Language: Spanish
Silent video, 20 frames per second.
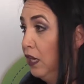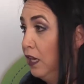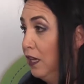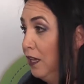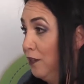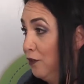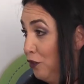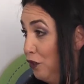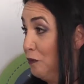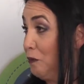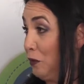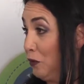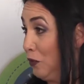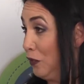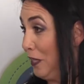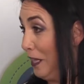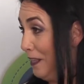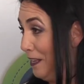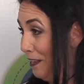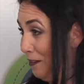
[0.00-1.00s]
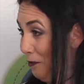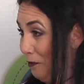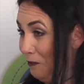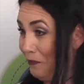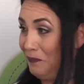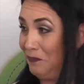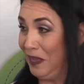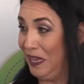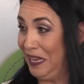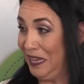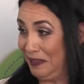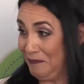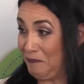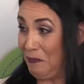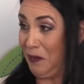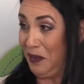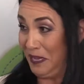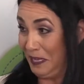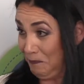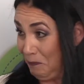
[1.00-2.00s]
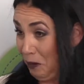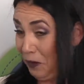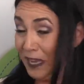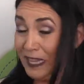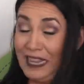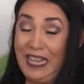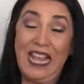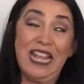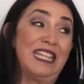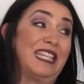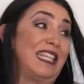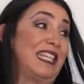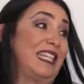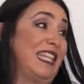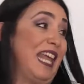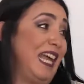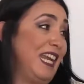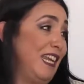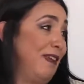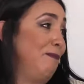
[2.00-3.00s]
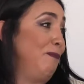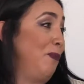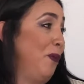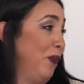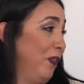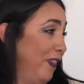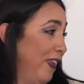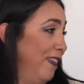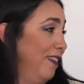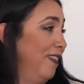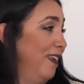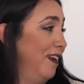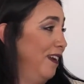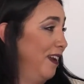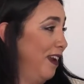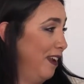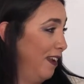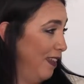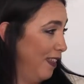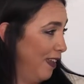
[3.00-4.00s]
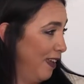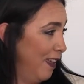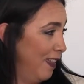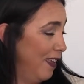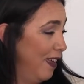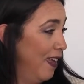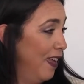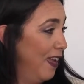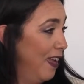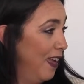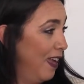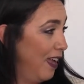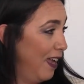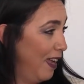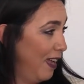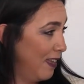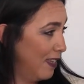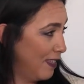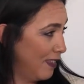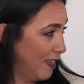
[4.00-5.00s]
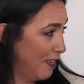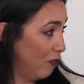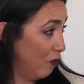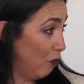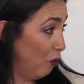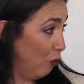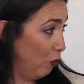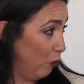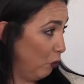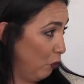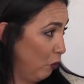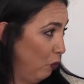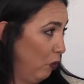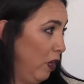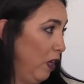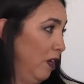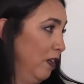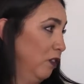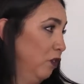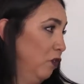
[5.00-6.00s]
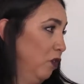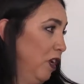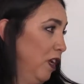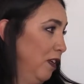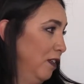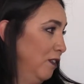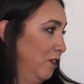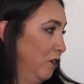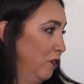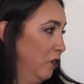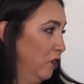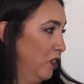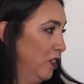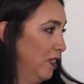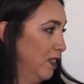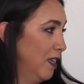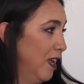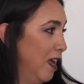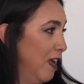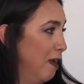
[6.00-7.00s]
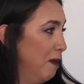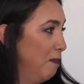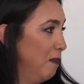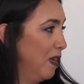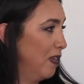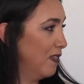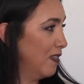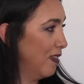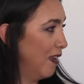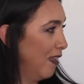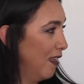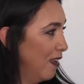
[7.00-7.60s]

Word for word: Entonces, por eso te digo, porque es tan importante en realidad esta estructura electoral. Entonces, más que